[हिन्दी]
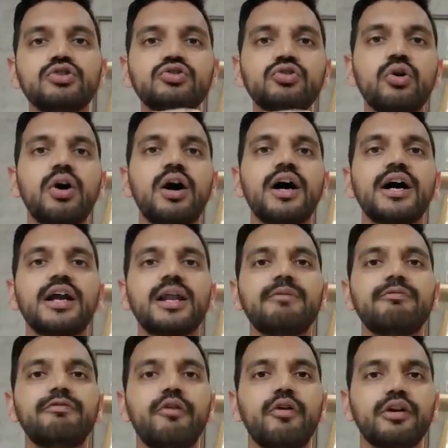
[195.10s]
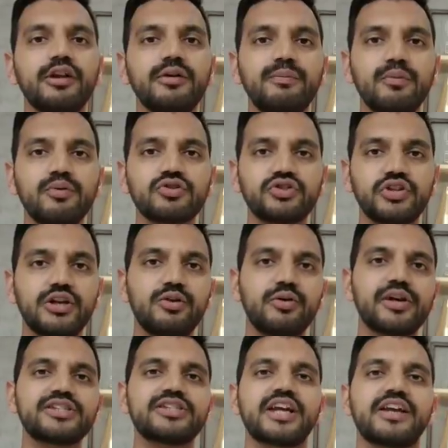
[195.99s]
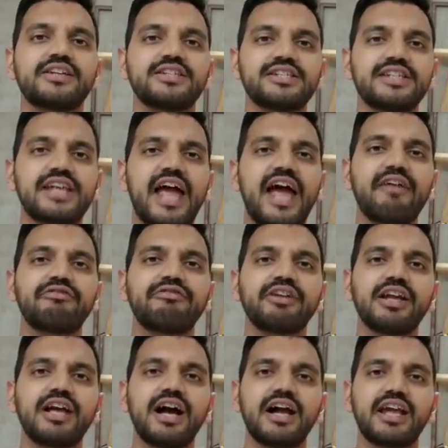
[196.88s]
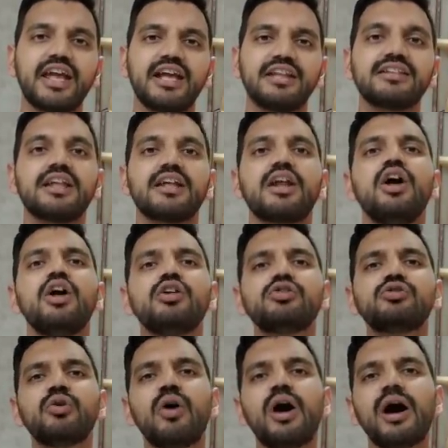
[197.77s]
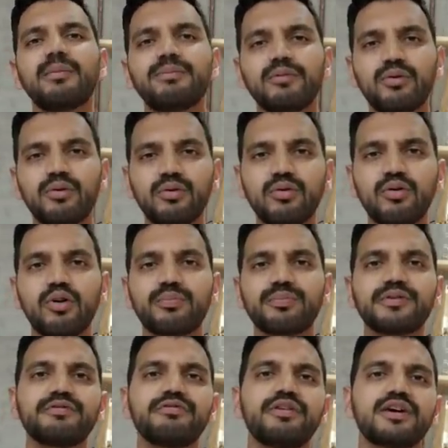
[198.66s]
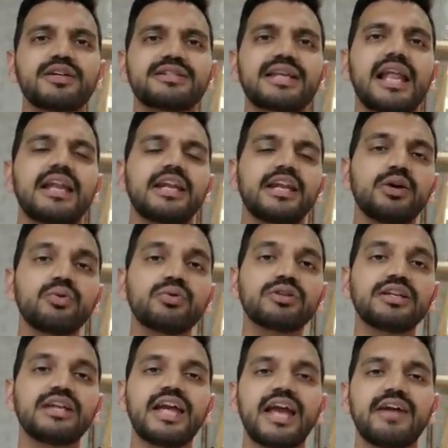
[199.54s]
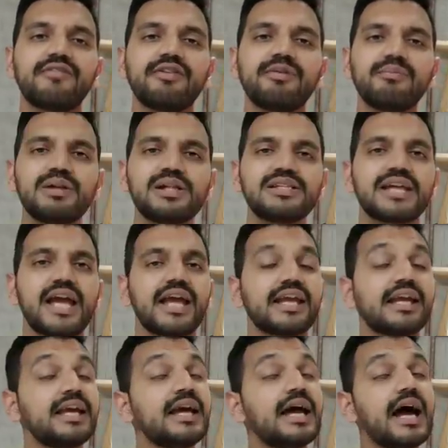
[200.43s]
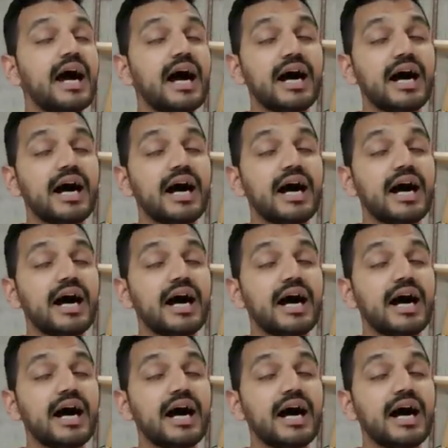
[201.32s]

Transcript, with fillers: जो अगर आप फॉरेन पोस्टिंग लोगे जैसे अफ्रीका के अंदर तो आप लोगों को अपनी फर्स्ट सैलरी उतनी हैवी मिल जाएगी